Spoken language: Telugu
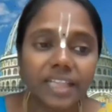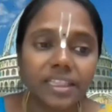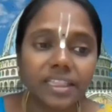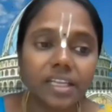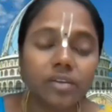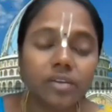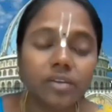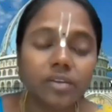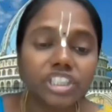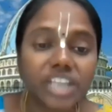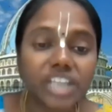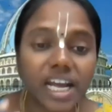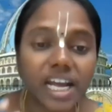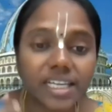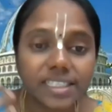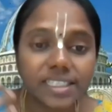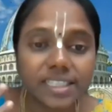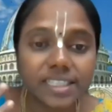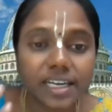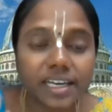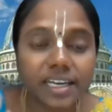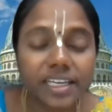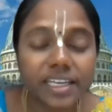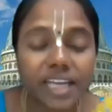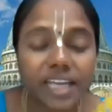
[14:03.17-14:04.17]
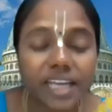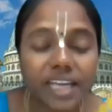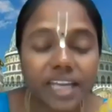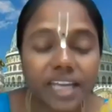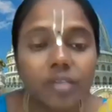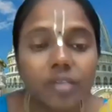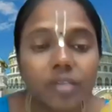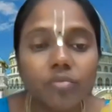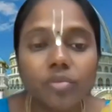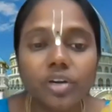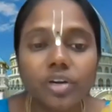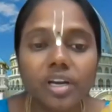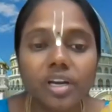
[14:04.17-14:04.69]
అందరూ శాస్త్ర
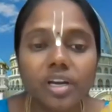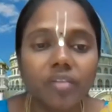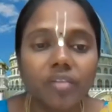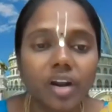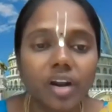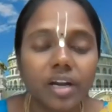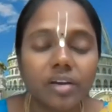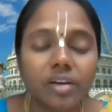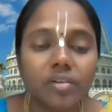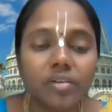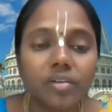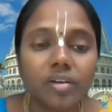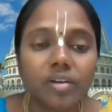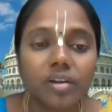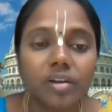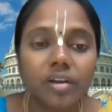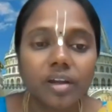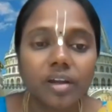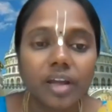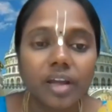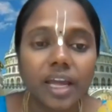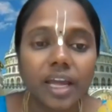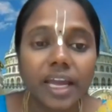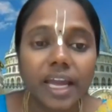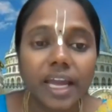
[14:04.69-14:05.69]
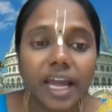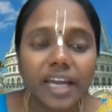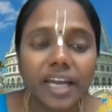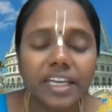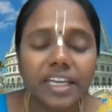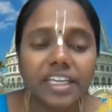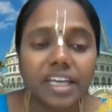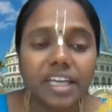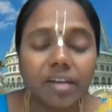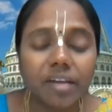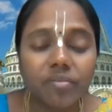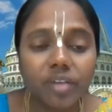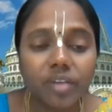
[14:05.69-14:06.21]
జ్ఞానం ఉన్నవాళ్ళు కానీ
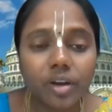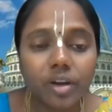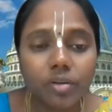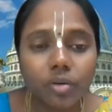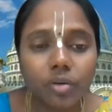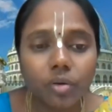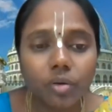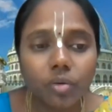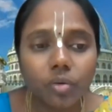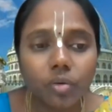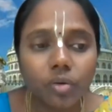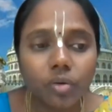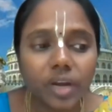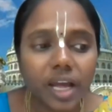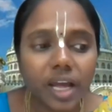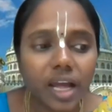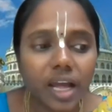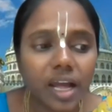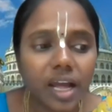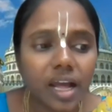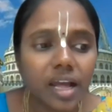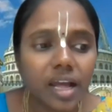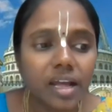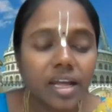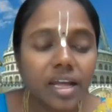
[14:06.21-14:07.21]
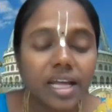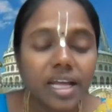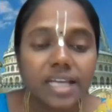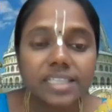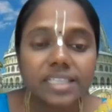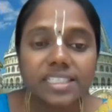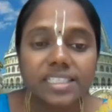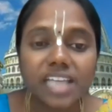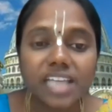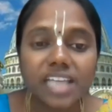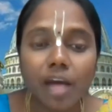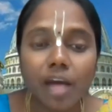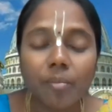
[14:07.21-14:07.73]
ఎవరు కూడా
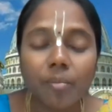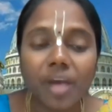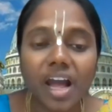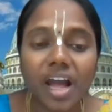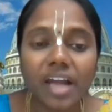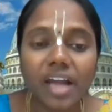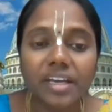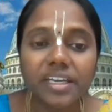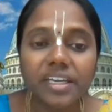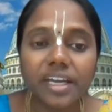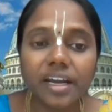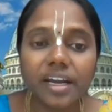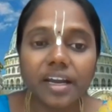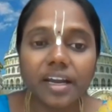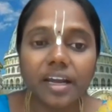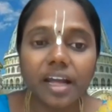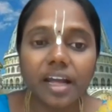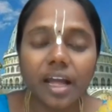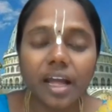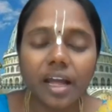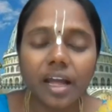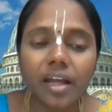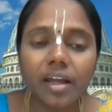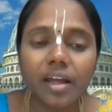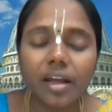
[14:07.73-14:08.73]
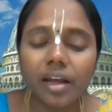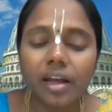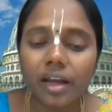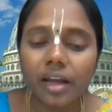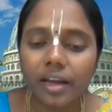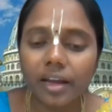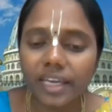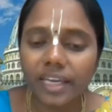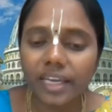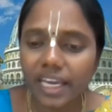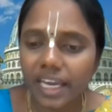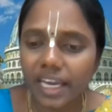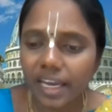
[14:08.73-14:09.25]
సామాన్యంగా
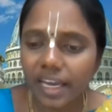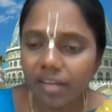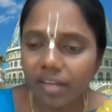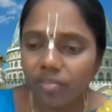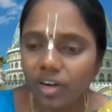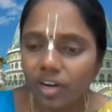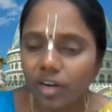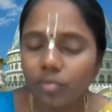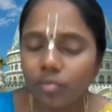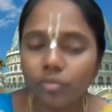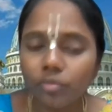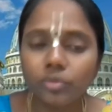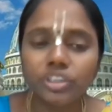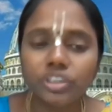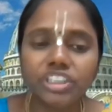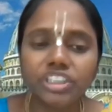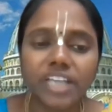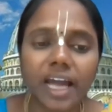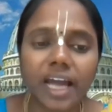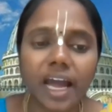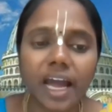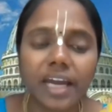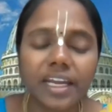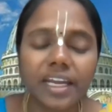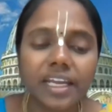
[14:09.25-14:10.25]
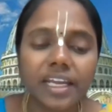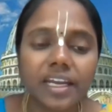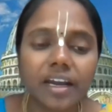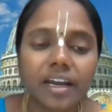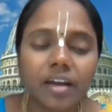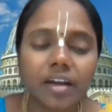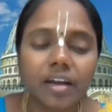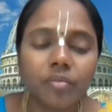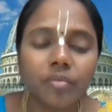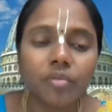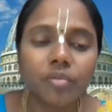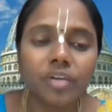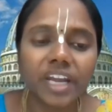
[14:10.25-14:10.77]
కేవలము
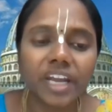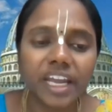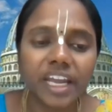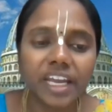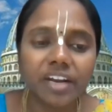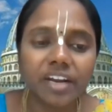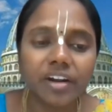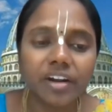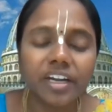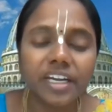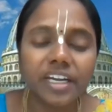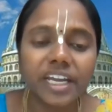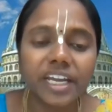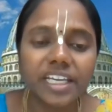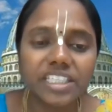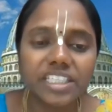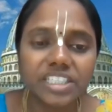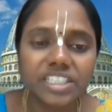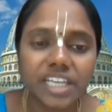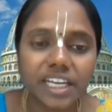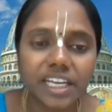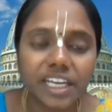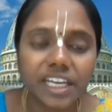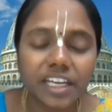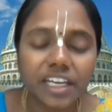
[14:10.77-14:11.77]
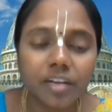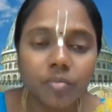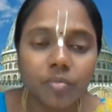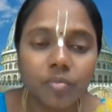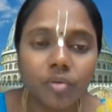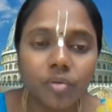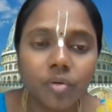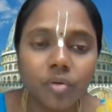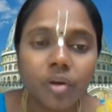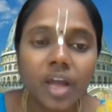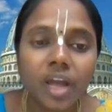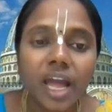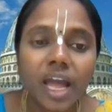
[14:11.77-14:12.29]
శారీరకము నేను అంటే ఈ శరీరము
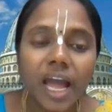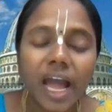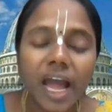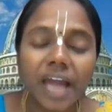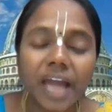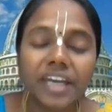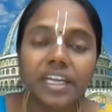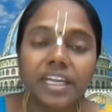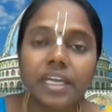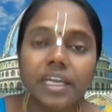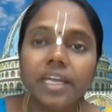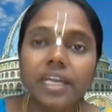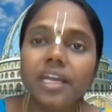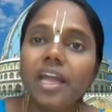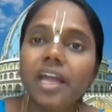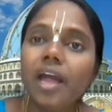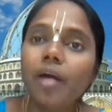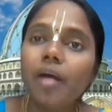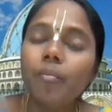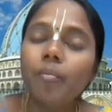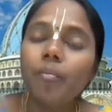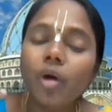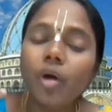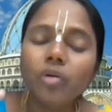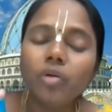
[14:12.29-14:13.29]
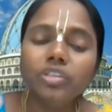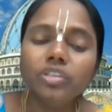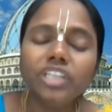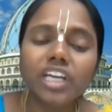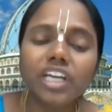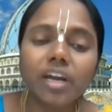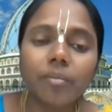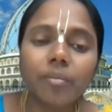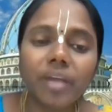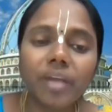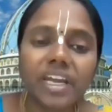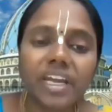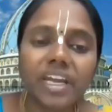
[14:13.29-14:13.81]
అని
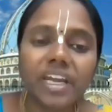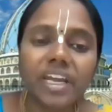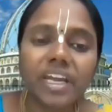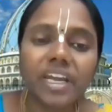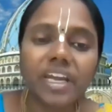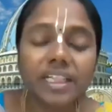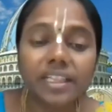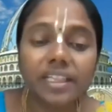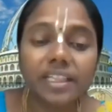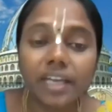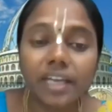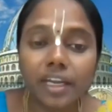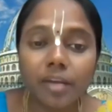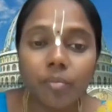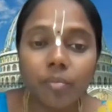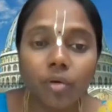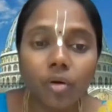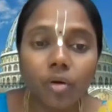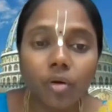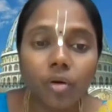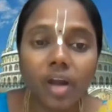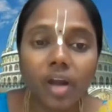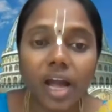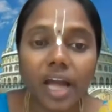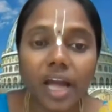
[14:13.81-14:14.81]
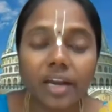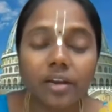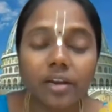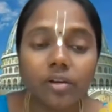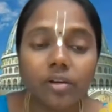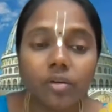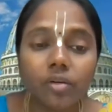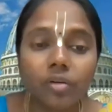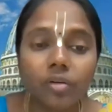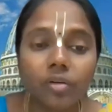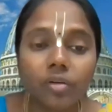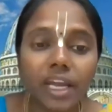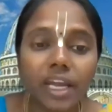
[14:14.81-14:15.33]
భౌతికమైన ఇంద్రియ
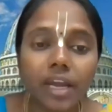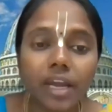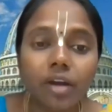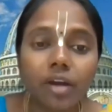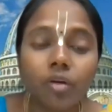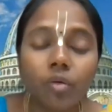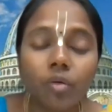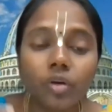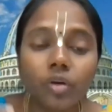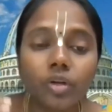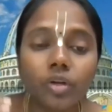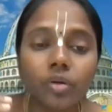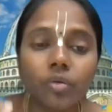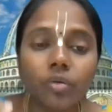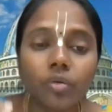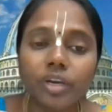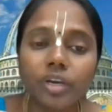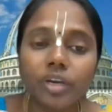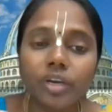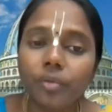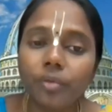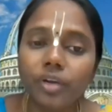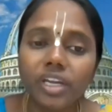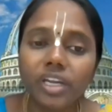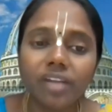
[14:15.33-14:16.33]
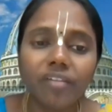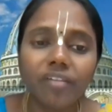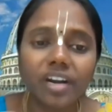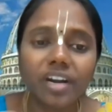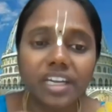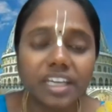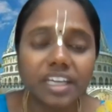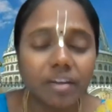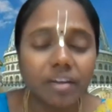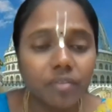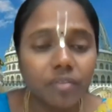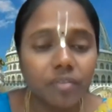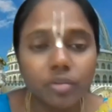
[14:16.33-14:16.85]
భోగాలలోనే కొట్టుకొని పోయే వాళ్ళు
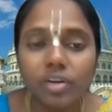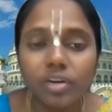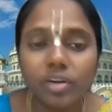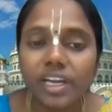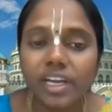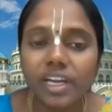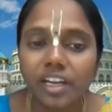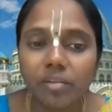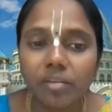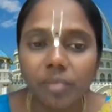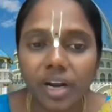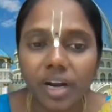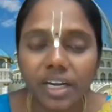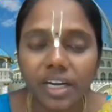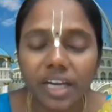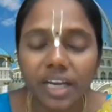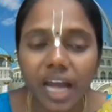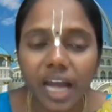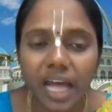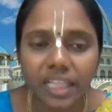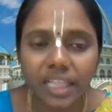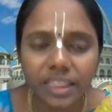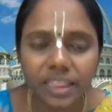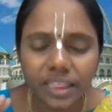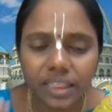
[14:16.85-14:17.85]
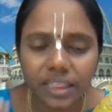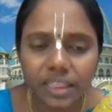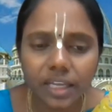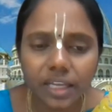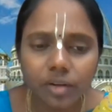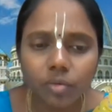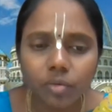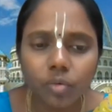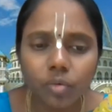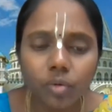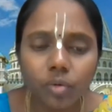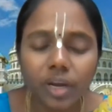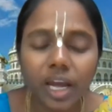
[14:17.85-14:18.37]
ఎవరూ లేరనమాట
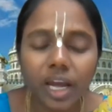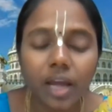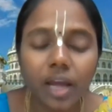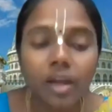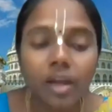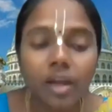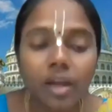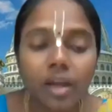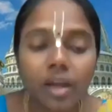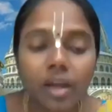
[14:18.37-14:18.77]
అందరూ కూడా